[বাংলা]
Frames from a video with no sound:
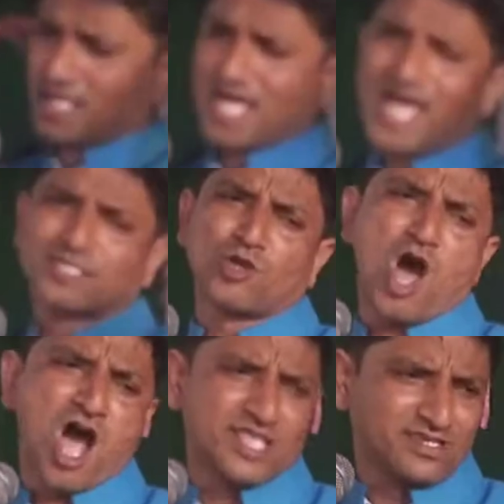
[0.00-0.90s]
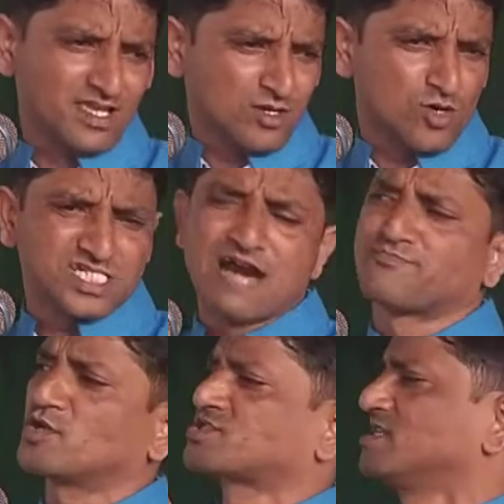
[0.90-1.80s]
এ জজ গোটা
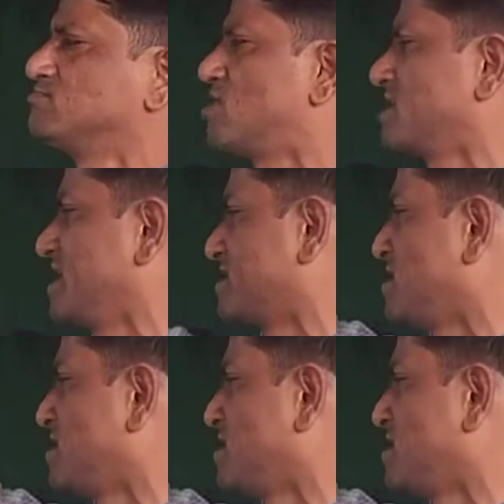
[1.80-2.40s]
পশ্চিমবঙ্গের